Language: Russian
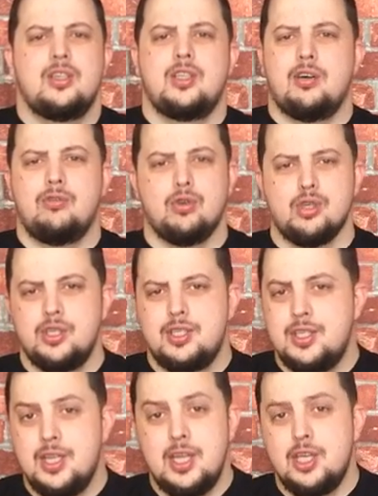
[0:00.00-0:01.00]
того же
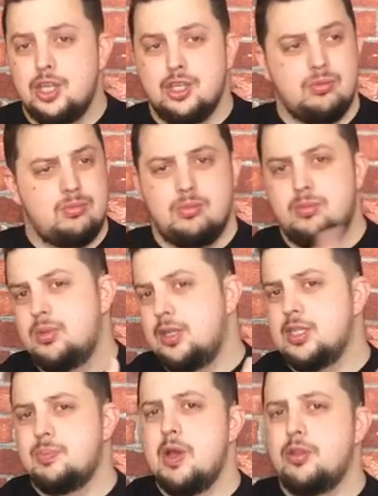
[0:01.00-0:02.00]

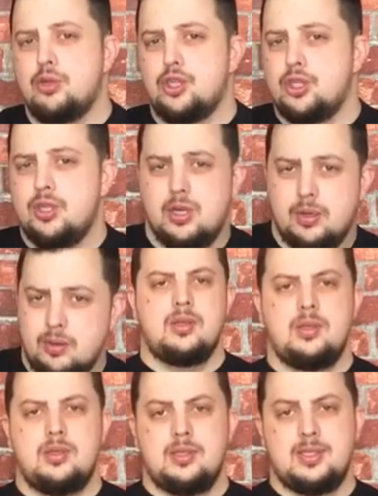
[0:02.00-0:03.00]
CH3504.
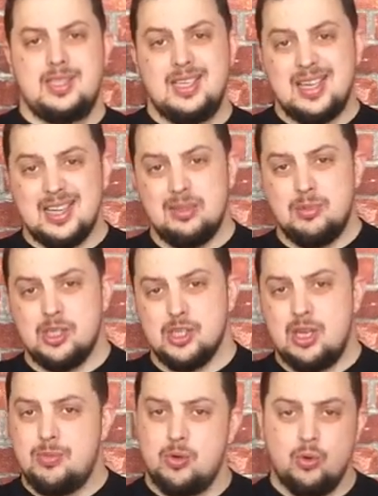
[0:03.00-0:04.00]
С деликатными
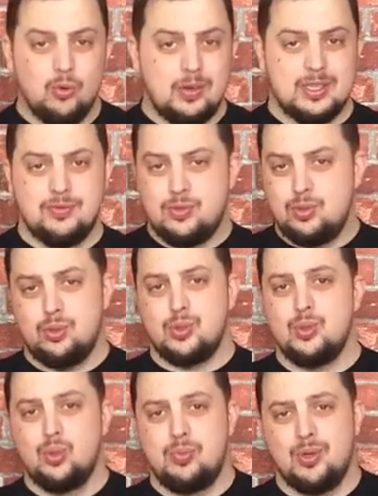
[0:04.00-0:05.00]
ножами у вас все
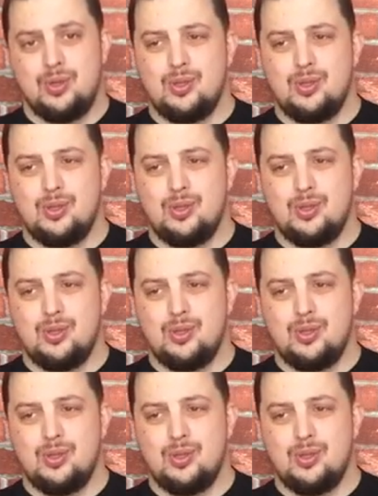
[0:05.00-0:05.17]
супер,